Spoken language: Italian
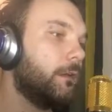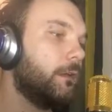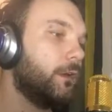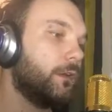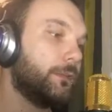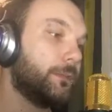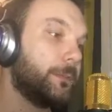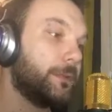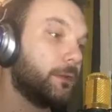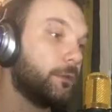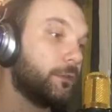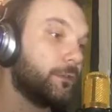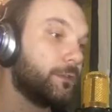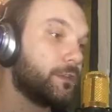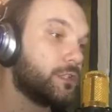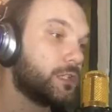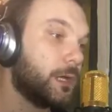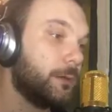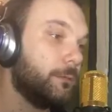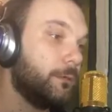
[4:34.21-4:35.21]
allora sapete cosa
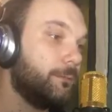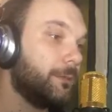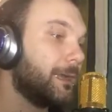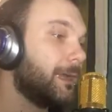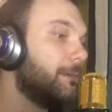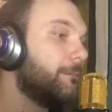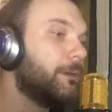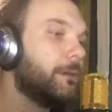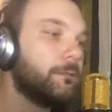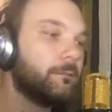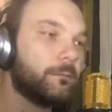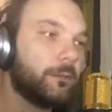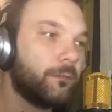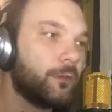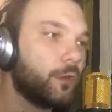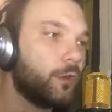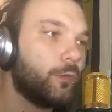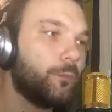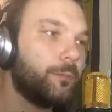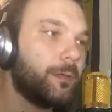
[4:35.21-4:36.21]
facciamo? Perché a me
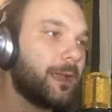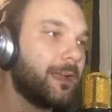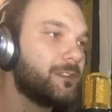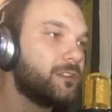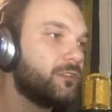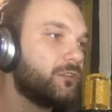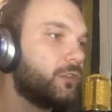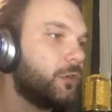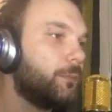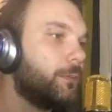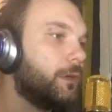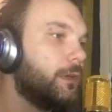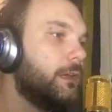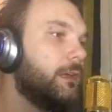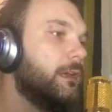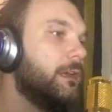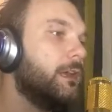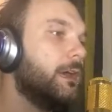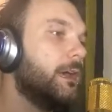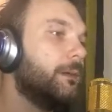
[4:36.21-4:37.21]
davvero non piace, sennò poi
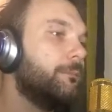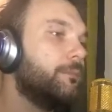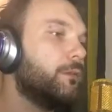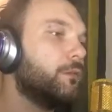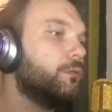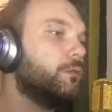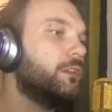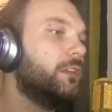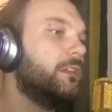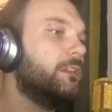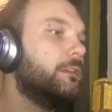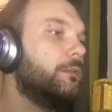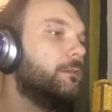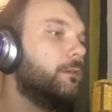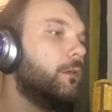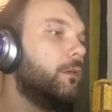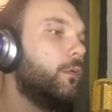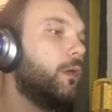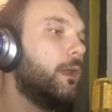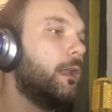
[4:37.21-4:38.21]
è
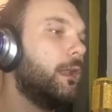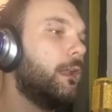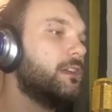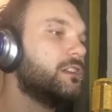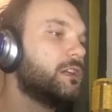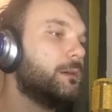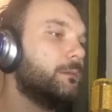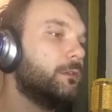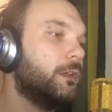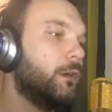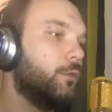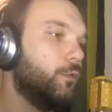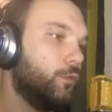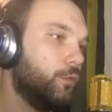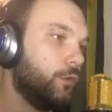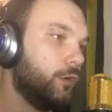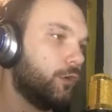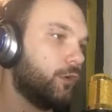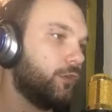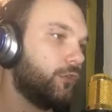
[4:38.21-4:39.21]
bruttissimo, qua la lasciamo da
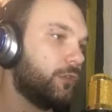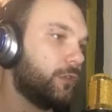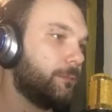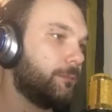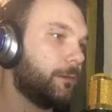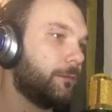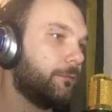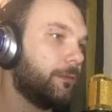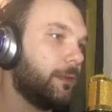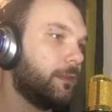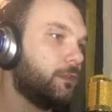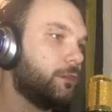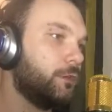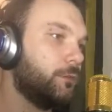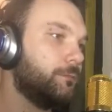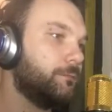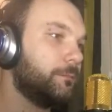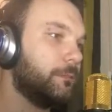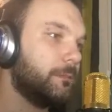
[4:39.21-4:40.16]
uno, così, perfetto,